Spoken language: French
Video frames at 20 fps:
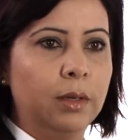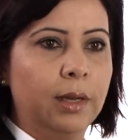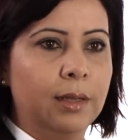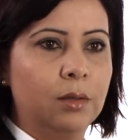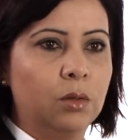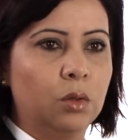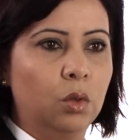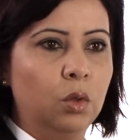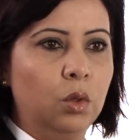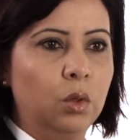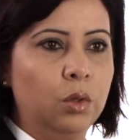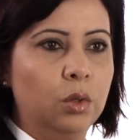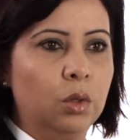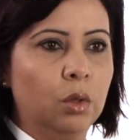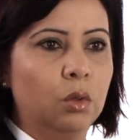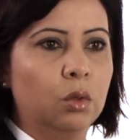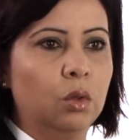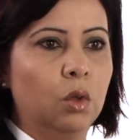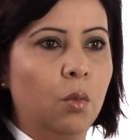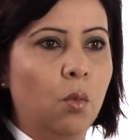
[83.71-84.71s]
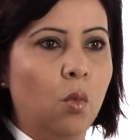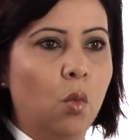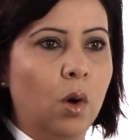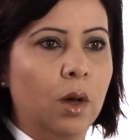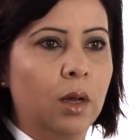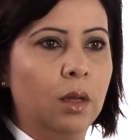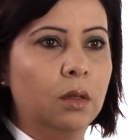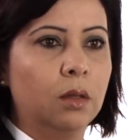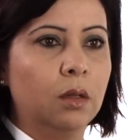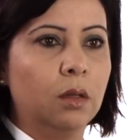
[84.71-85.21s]
la solution dans
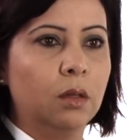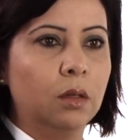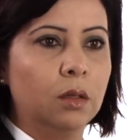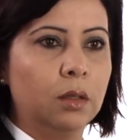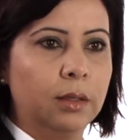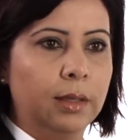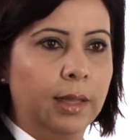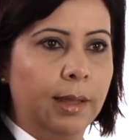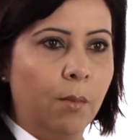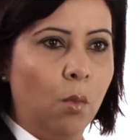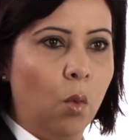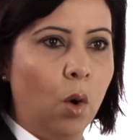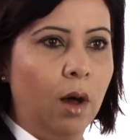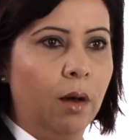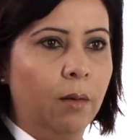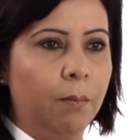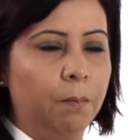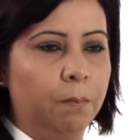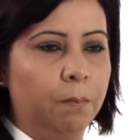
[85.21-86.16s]
moins d'un mois.